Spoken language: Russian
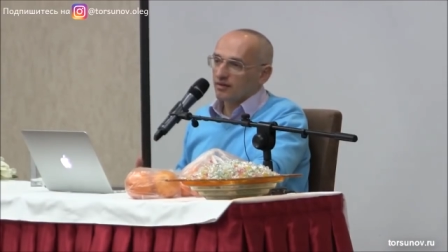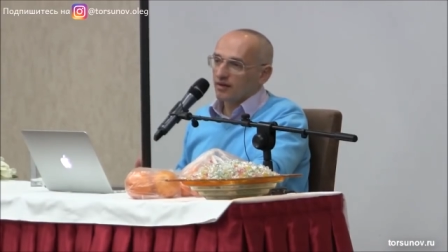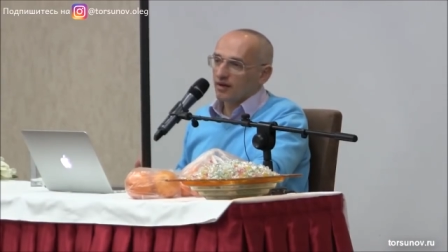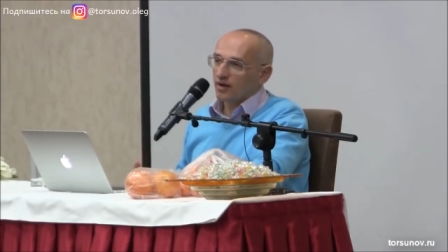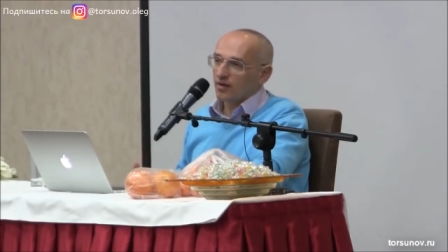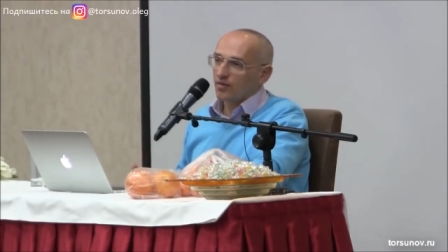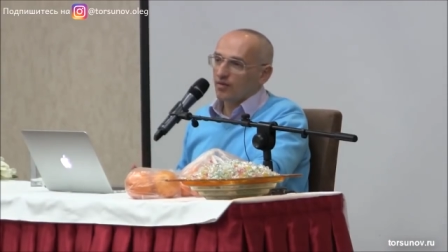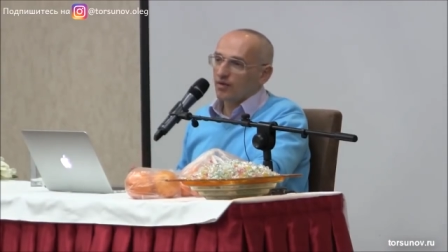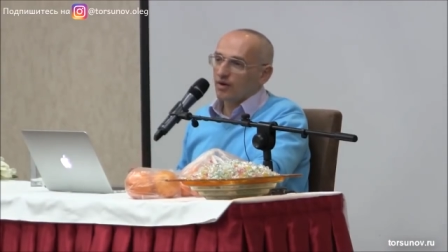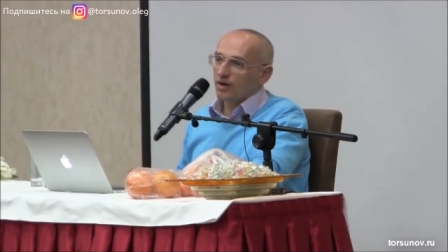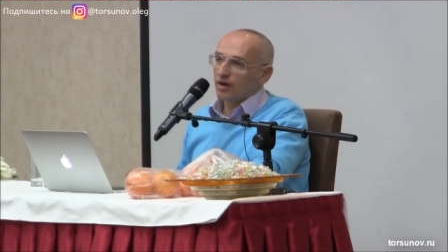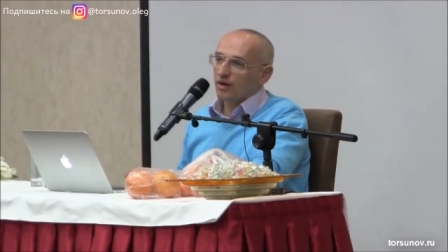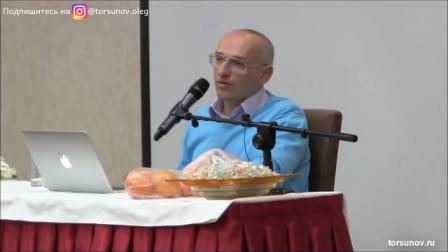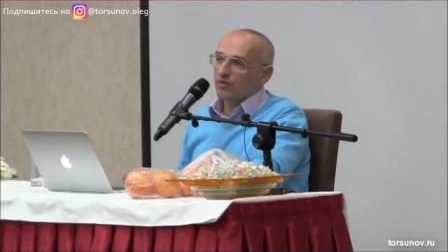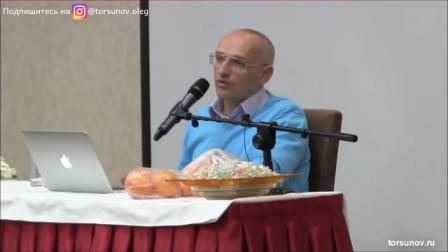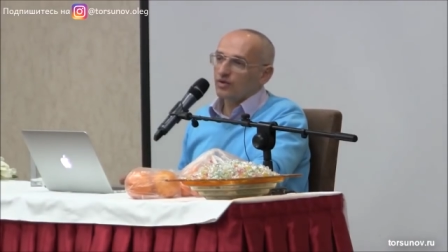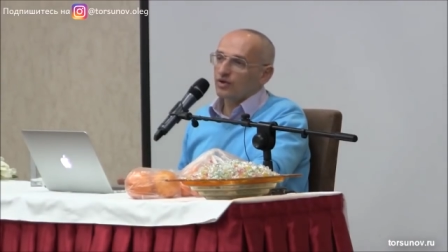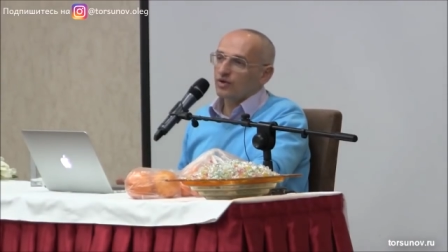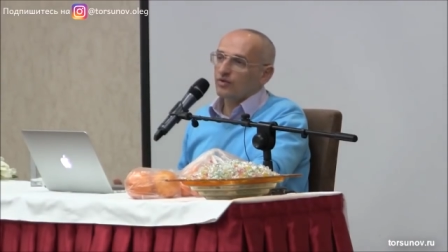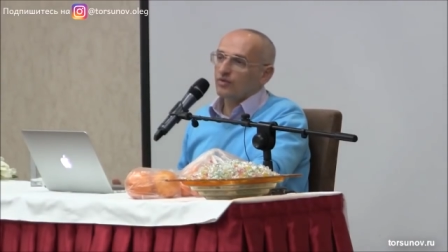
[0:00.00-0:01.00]
Какой
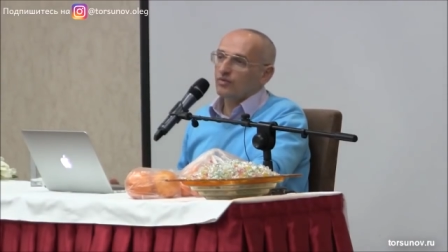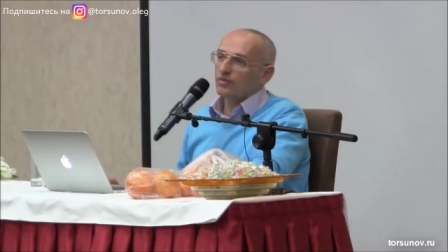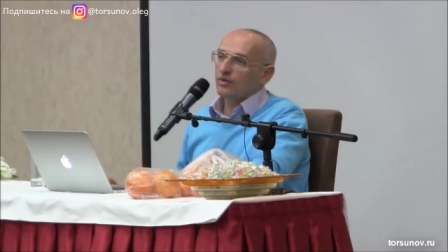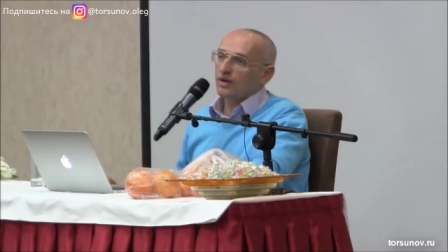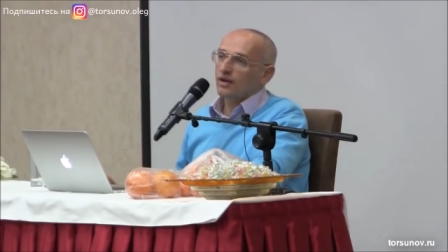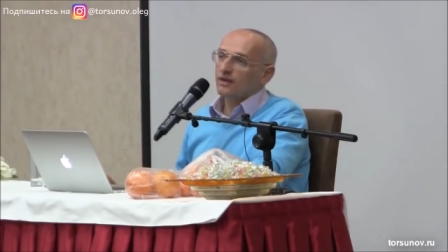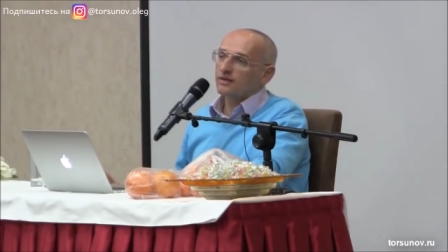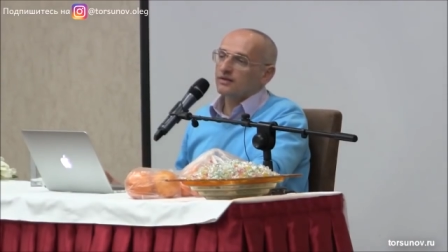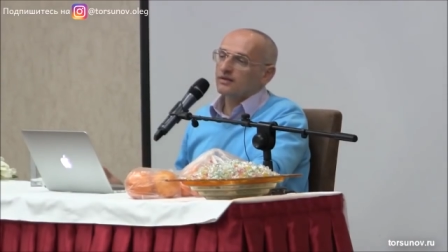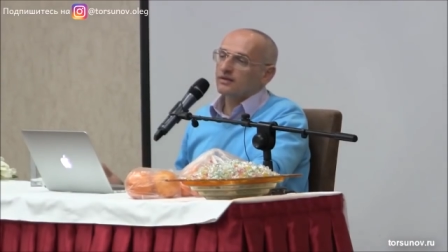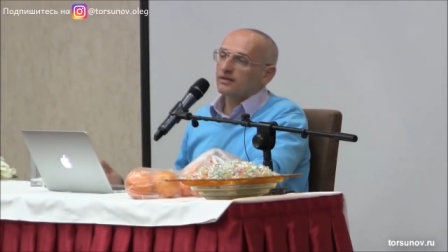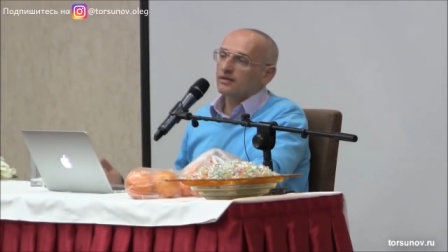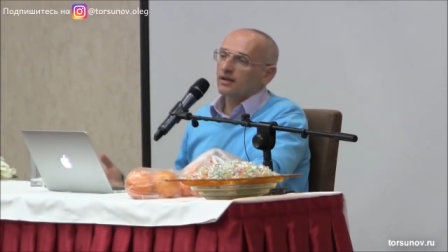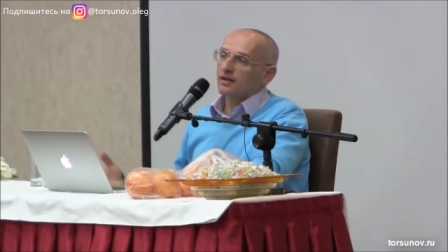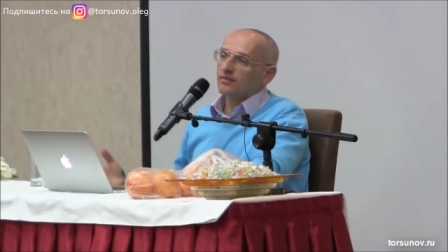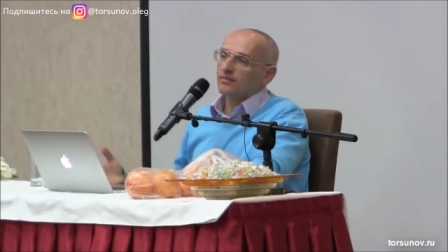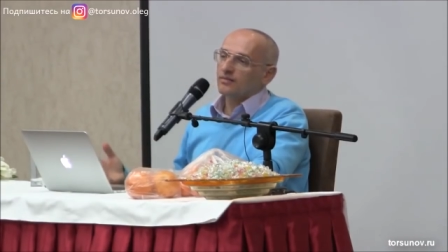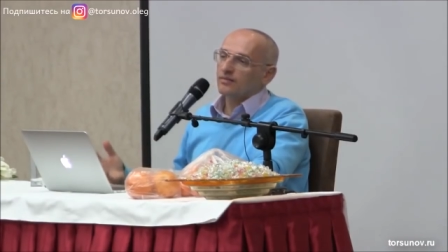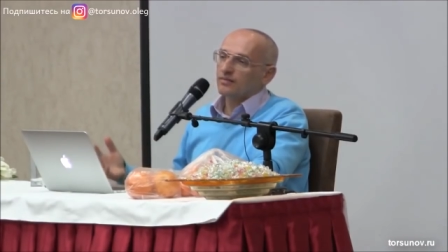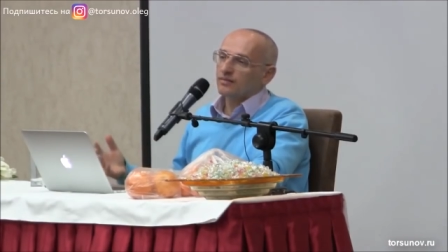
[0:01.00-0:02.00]
хороший у нас
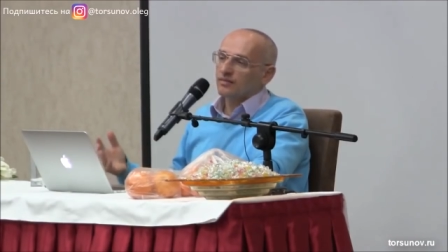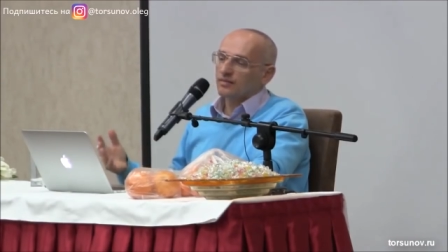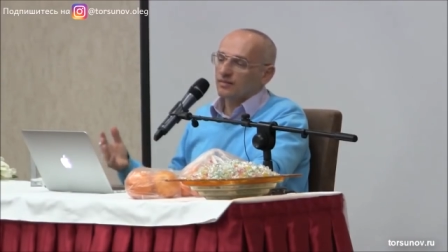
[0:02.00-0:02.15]
там